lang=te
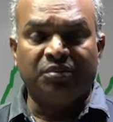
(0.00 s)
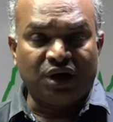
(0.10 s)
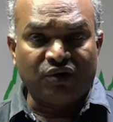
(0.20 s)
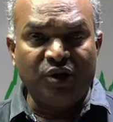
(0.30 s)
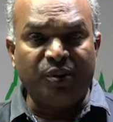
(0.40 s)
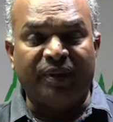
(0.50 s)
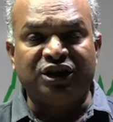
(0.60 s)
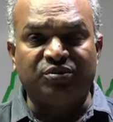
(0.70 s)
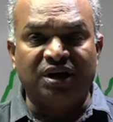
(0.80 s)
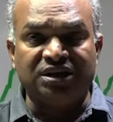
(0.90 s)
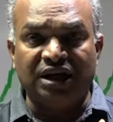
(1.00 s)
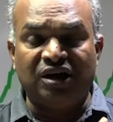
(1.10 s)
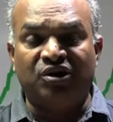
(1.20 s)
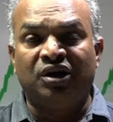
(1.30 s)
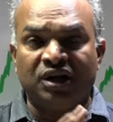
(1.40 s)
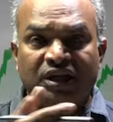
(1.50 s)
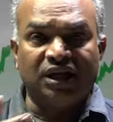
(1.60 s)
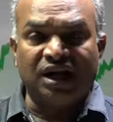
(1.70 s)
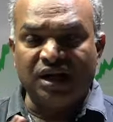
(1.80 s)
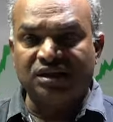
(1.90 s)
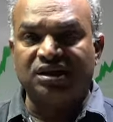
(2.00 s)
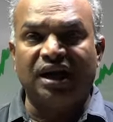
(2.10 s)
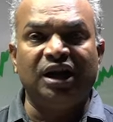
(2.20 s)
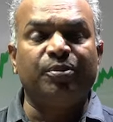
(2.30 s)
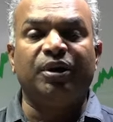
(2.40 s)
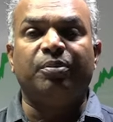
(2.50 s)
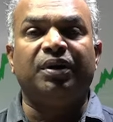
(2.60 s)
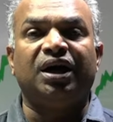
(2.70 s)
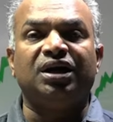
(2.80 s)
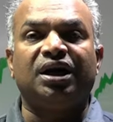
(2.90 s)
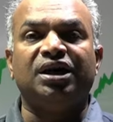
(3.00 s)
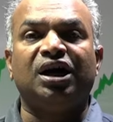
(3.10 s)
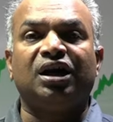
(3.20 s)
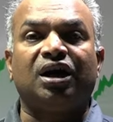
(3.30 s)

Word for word: మరొకవైపు పశ్చిమాసియాలో ఇరాన్ ఇజ్రాయెల్ ఇప్పుడిప్పుడానికి అయ్యాన్ని